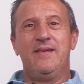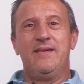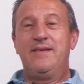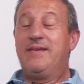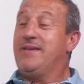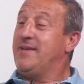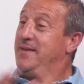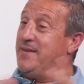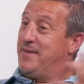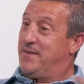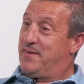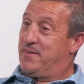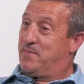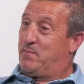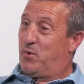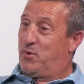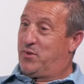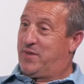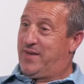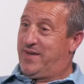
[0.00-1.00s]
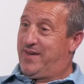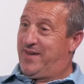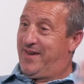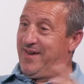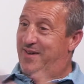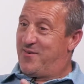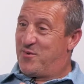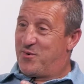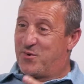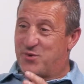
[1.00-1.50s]
bom
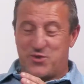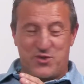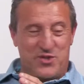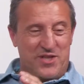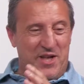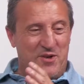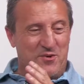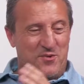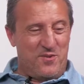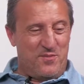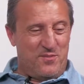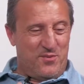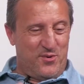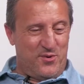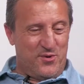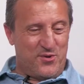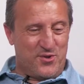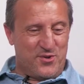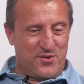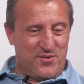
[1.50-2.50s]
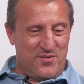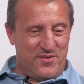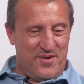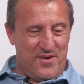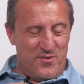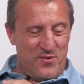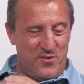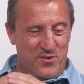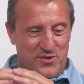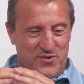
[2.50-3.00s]
dia, é um gosto de estar convosco,
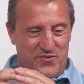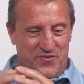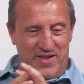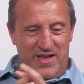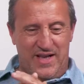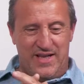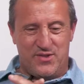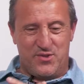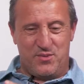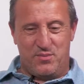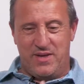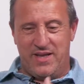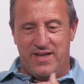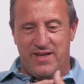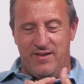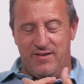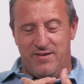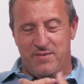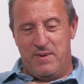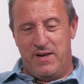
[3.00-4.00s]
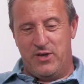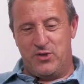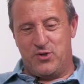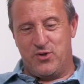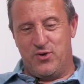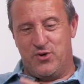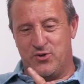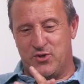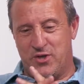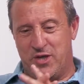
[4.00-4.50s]
é um gosto de falar sobre aquilo que mais
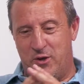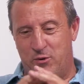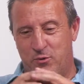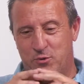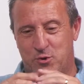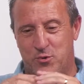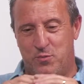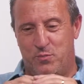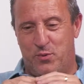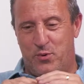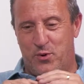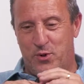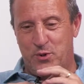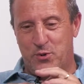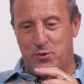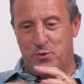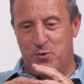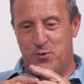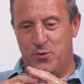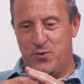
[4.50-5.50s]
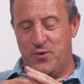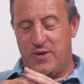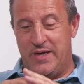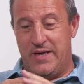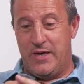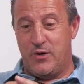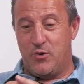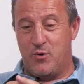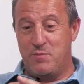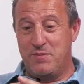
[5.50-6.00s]
gosto, que é o desporto,
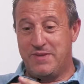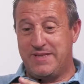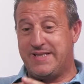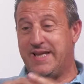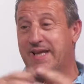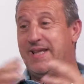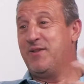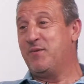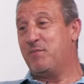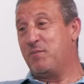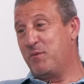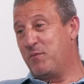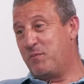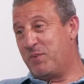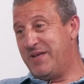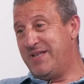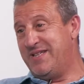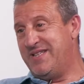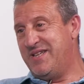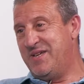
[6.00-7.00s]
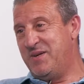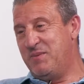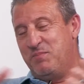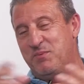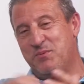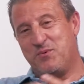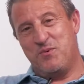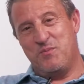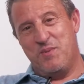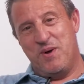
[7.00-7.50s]
e começando pelo
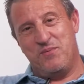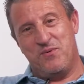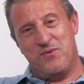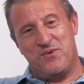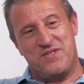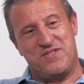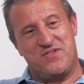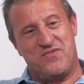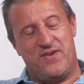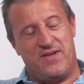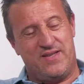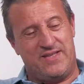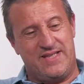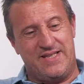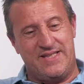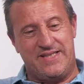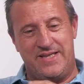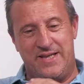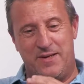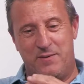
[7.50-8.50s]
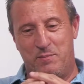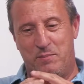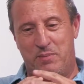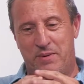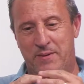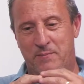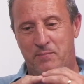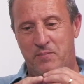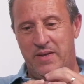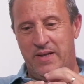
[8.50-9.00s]
princípio, como é bom que se faça
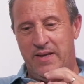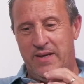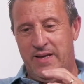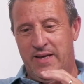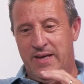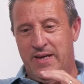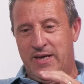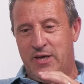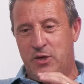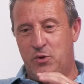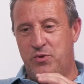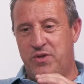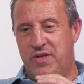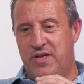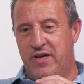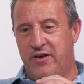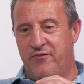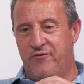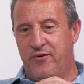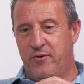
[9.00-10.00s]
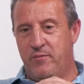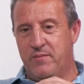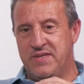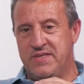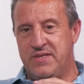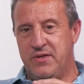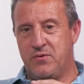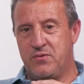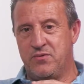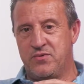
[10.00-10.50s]
sempre, eu diria que foi
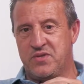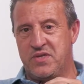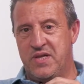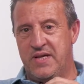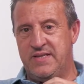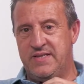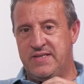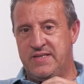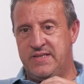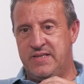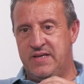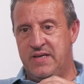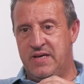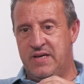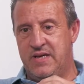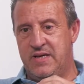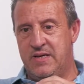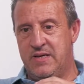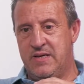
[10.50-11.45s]
uma circunstância